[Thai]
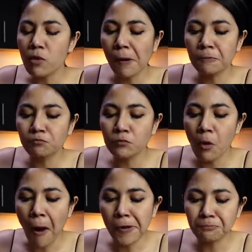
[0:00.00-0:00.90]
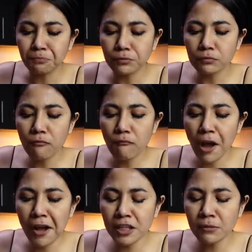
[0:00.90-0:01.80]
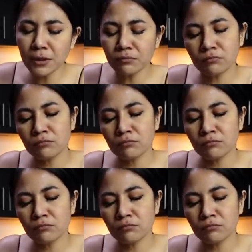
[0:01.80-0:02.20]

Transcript: อืมอันนี้มัน